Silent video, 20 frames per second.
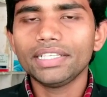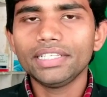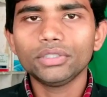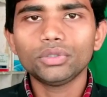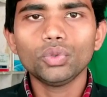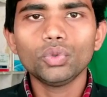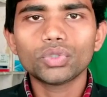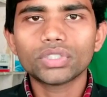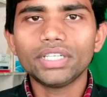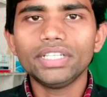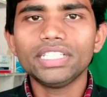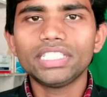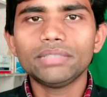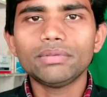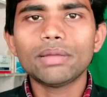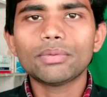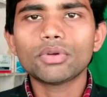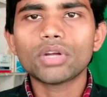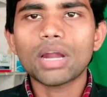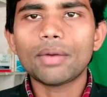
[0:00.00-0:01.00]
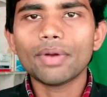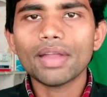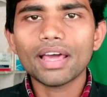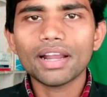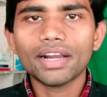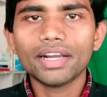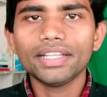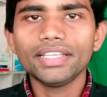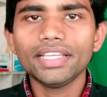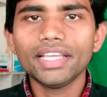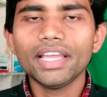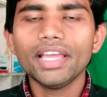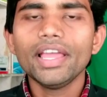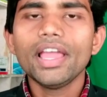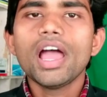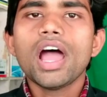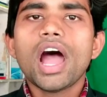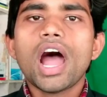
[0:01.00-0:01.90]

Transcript: रही है तो उस कंडीशन में आपको घबराना नहीं है